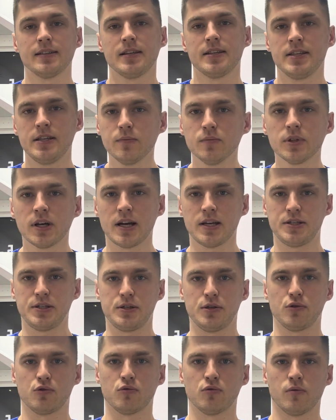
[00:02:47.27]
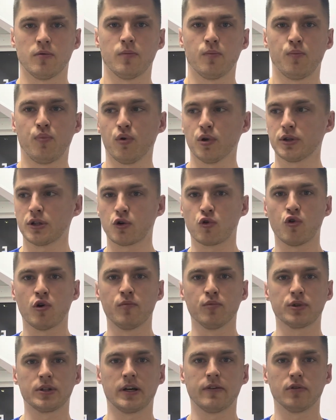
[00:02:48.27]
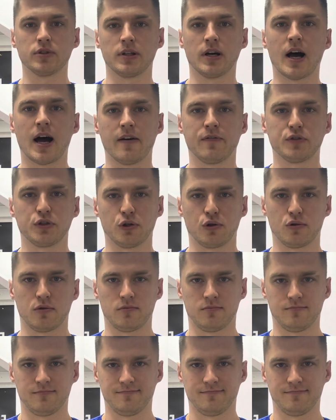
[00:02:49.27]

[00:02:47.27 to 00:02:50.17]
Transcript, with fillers: гимнастику по такому-то вот автору.